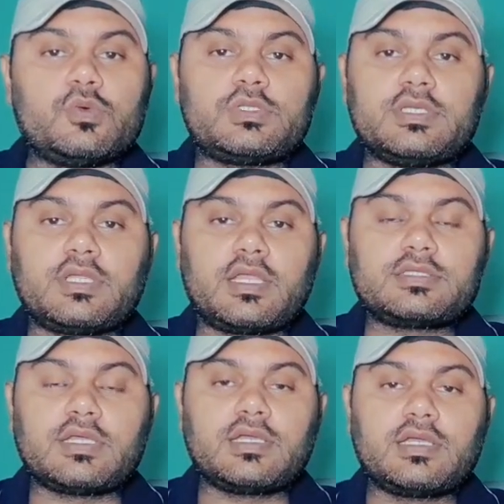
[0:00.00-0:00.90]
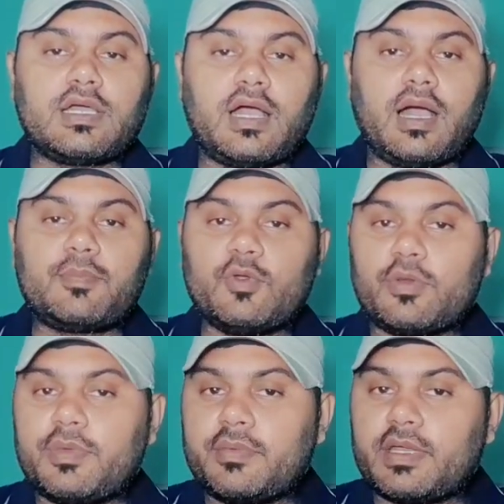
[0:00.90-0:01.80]
उसी तरह से आप
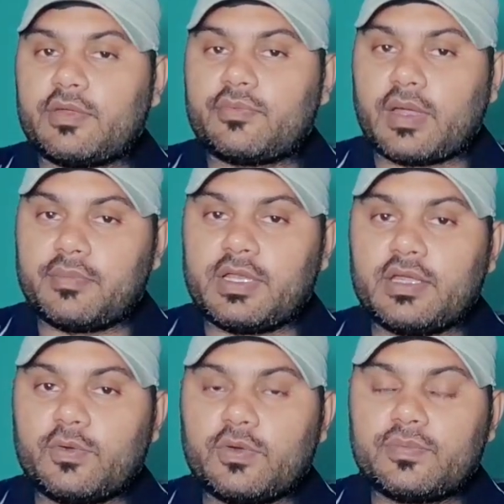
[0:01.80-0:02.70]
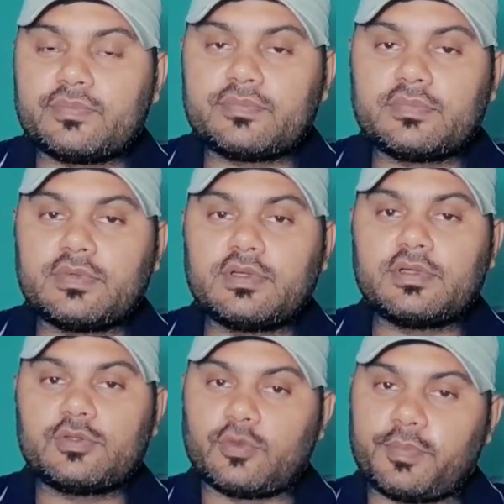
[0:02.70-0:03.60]
लोग भी मेरी फैमिली हो
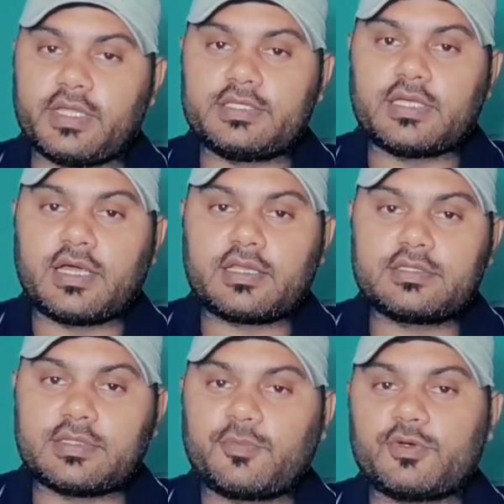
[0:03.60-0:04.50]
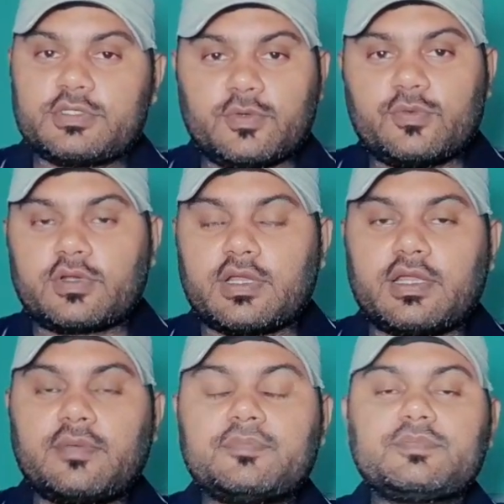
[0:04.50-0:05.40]
तो प्लीज़ यार सपोर्ट ज़रूर
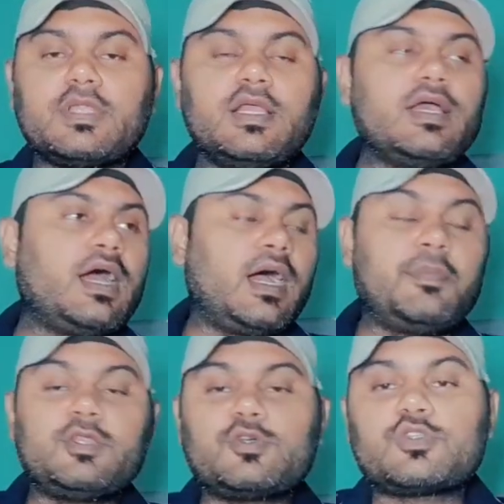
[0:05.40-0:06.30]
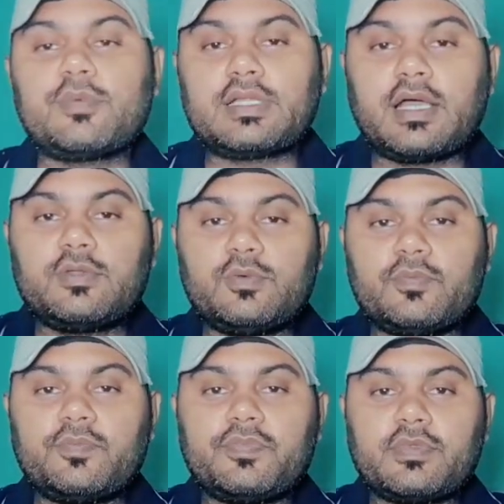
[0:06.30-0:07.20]
करना अब मैं दोस्तों बता दूँ
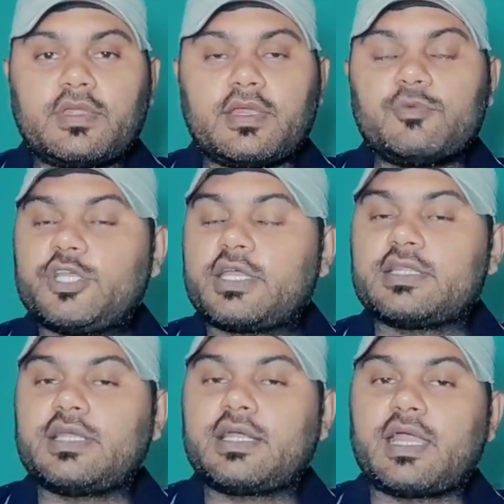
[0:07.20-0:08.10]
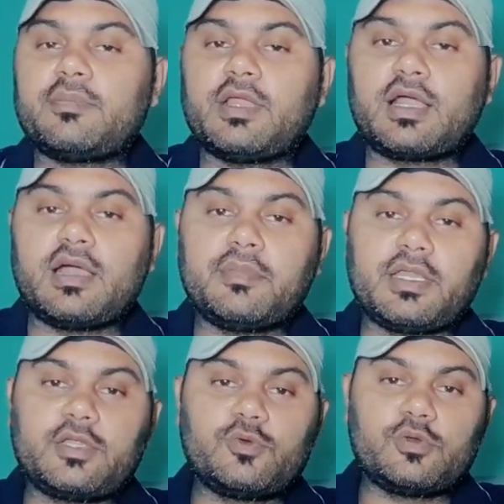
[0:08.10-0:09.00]
कि मुझे कितना टाइम लगा
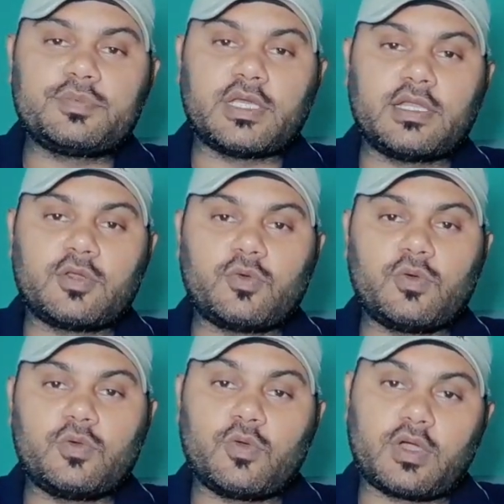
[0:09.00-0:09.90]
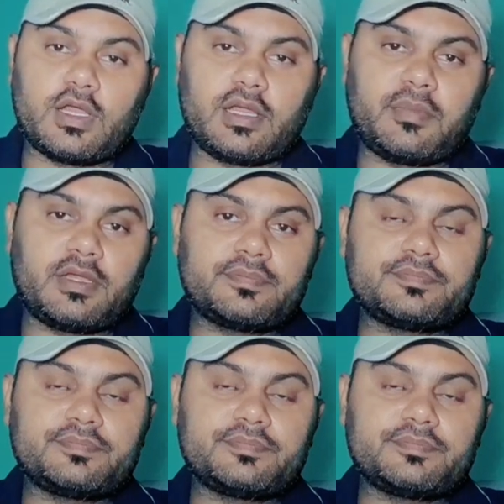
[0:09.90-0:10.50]
मेरे यूट्यूब चैनल को ग्रो करने में